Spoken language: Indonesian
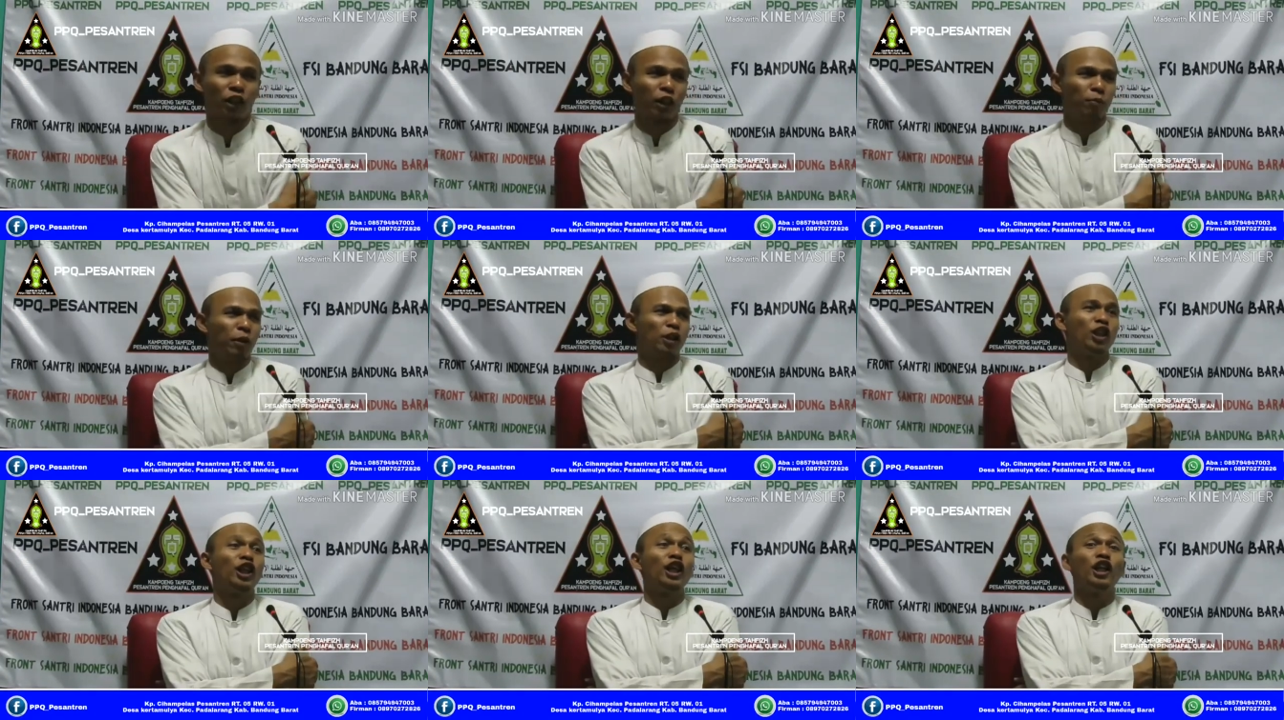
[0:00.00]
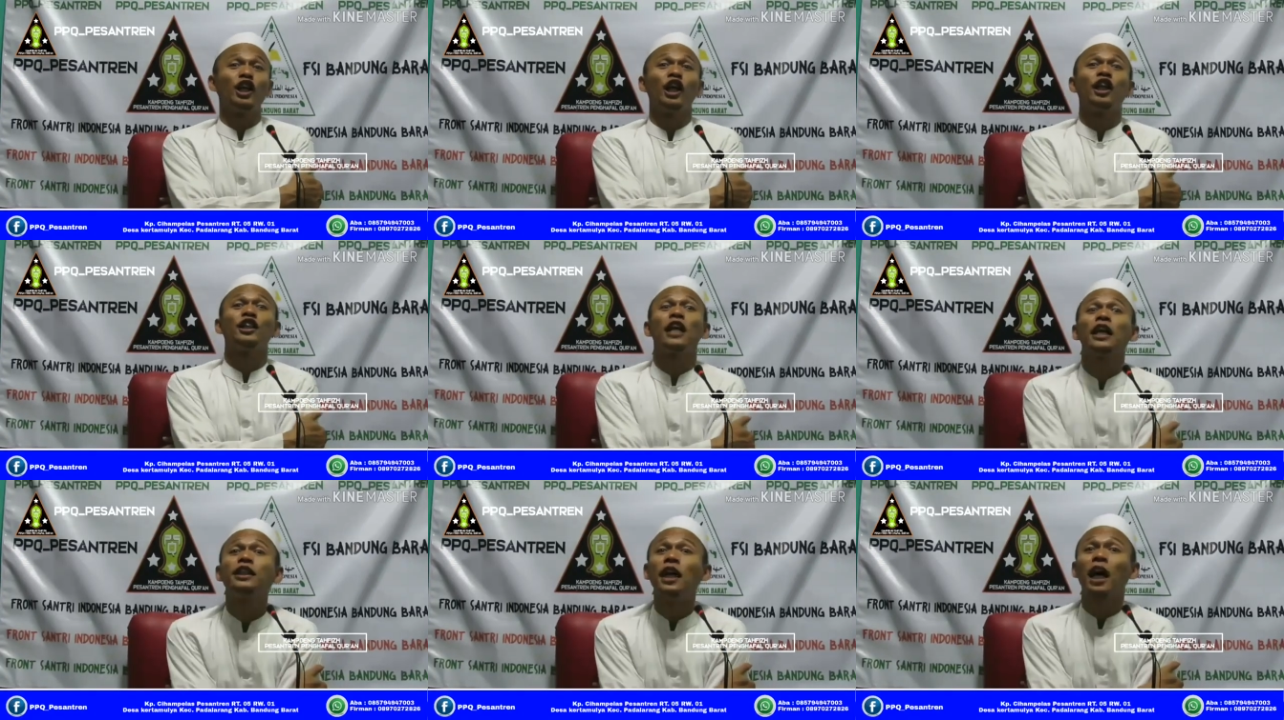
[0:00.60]
saya mah dingin-dingin
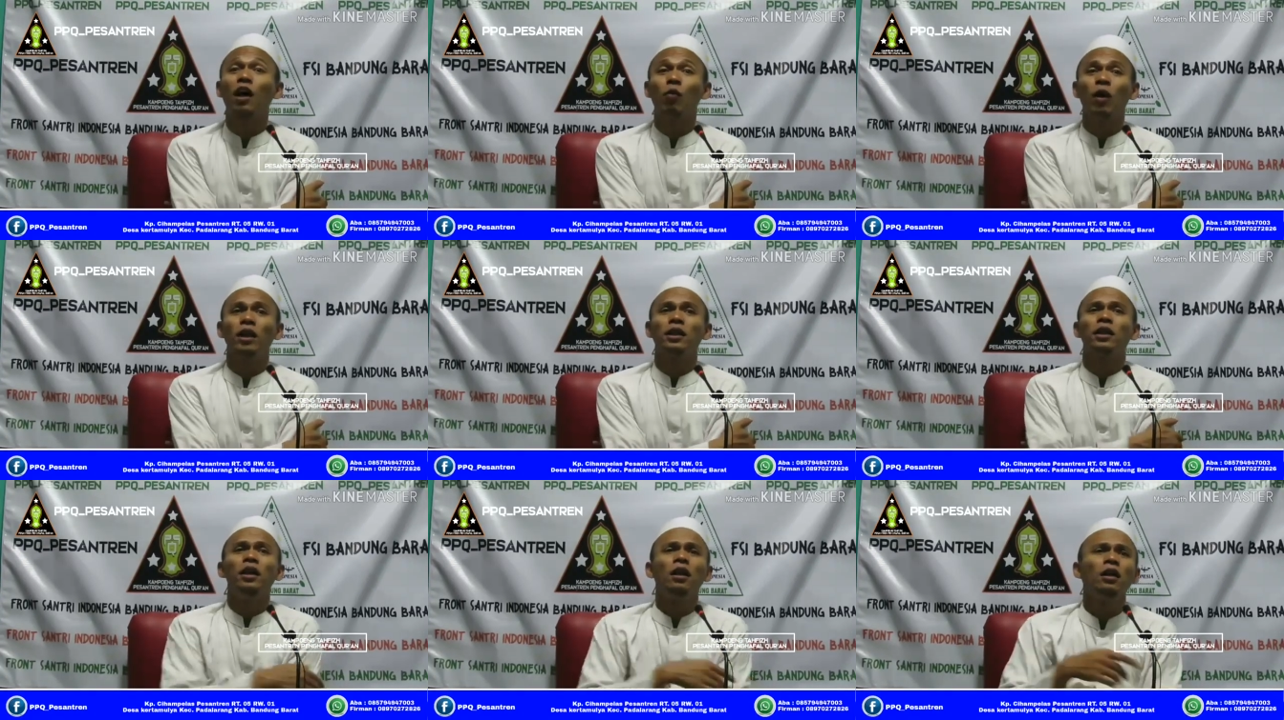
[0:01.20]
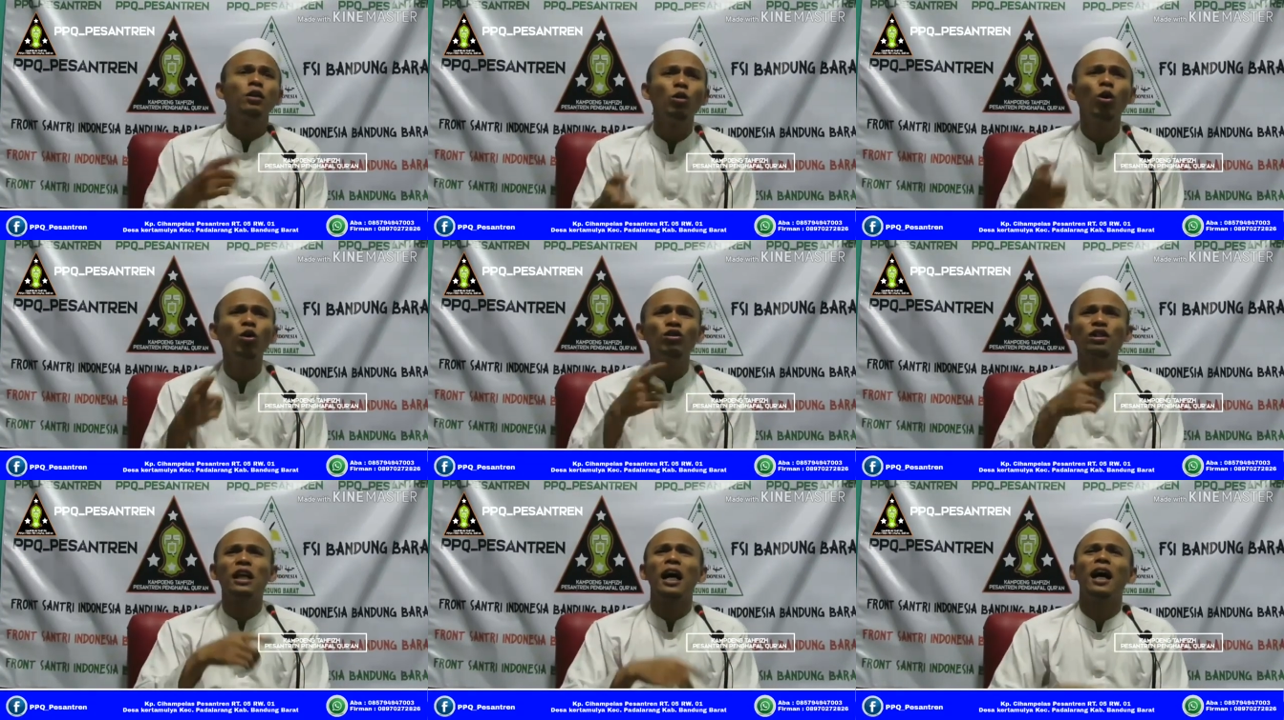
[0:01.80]
saja ke wali.
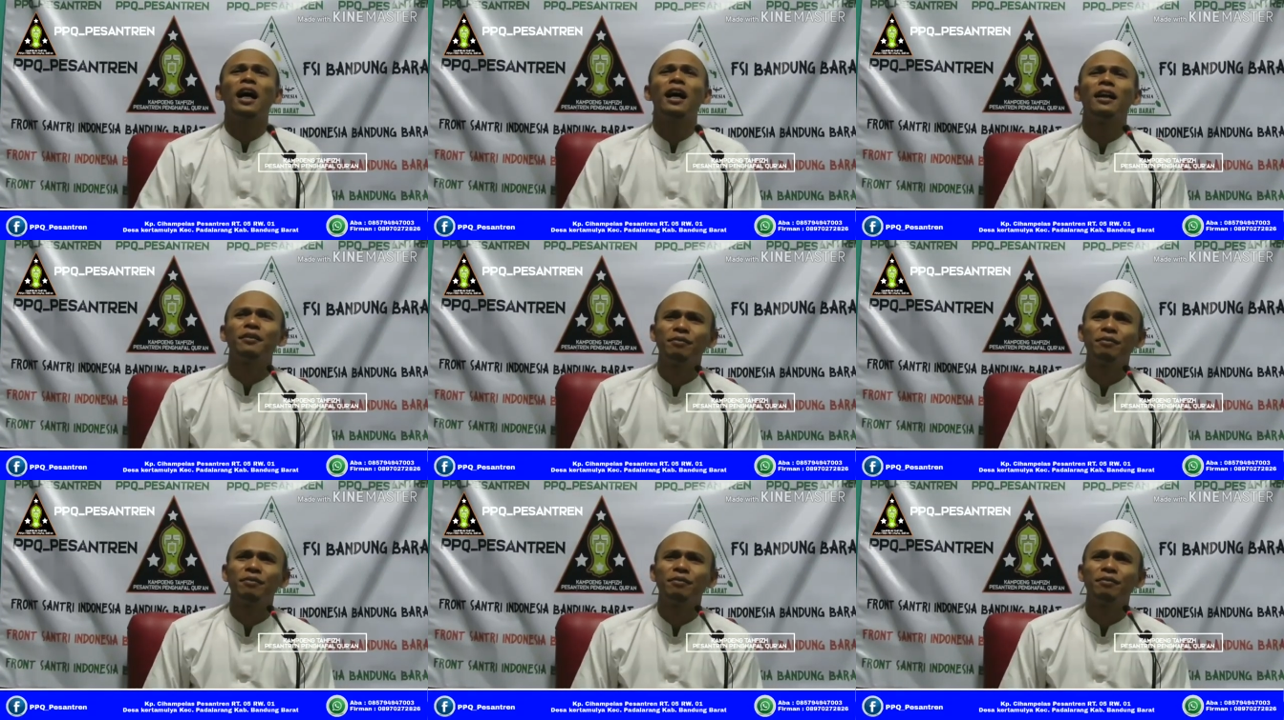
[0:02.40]
Dosa.